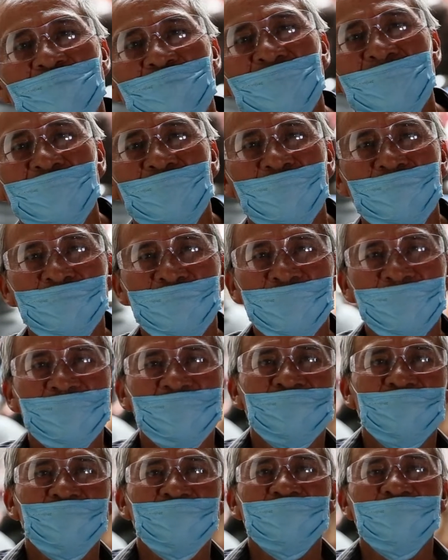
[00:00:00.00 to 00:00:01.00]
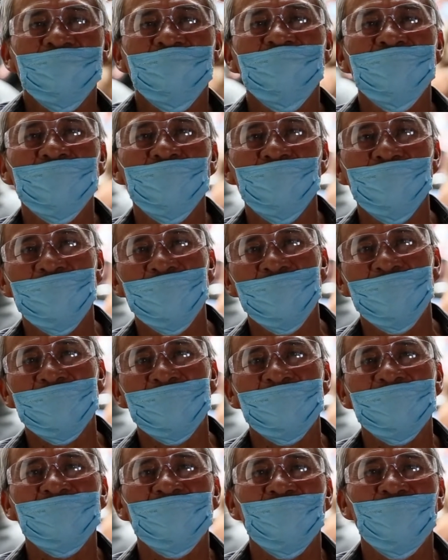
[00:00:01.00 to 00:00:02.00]
Mi nombre es José Luis
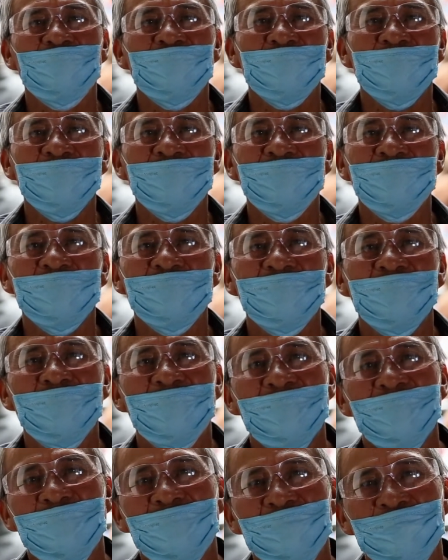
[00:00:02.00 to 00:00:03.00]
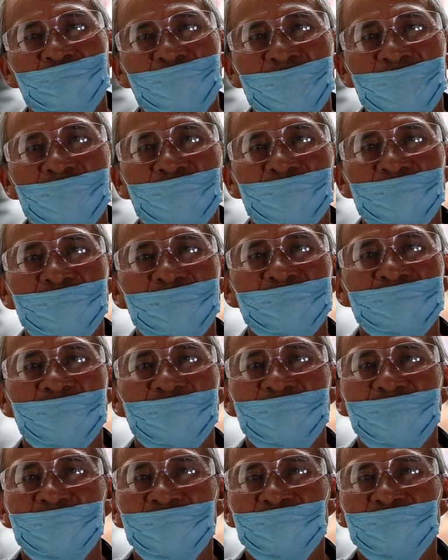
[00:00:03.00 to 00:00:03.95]
Gutiérrez Torres, vengo de San